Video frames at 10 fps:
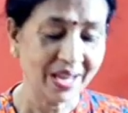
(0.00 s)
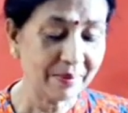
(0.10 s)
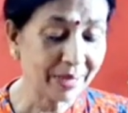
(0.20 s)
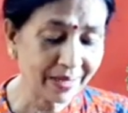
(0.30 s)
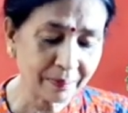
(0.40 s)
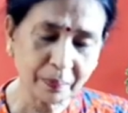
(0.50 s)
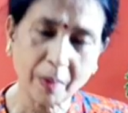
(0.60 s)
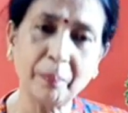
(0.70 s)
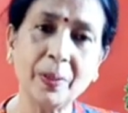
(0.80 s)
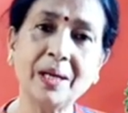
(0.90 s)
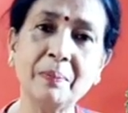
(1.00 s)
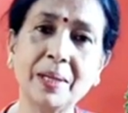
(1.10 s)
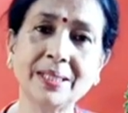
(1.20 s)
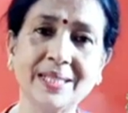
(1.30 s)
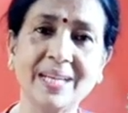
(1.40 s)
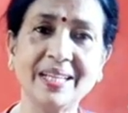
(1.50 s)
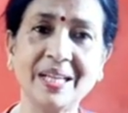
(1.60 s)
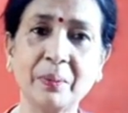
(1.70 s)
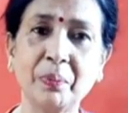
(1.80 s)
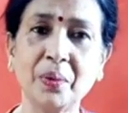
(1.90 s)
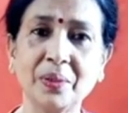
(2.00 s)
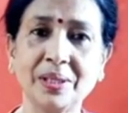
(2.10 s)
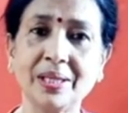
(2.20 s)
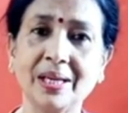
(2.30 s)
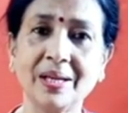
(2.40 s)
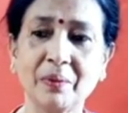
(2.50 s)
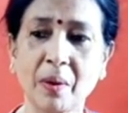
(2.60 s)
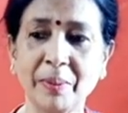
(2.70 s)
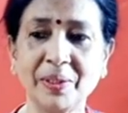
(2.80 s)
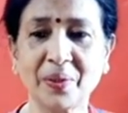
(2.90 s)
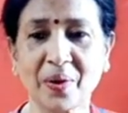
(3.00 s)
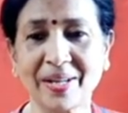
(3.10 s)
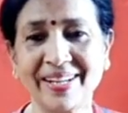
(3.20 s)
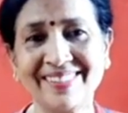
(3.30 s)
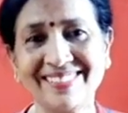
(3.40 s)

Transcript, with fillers: এবার পমপ্লেট মাছ খেয়ে দেখব কি কি কমেন্ট করেন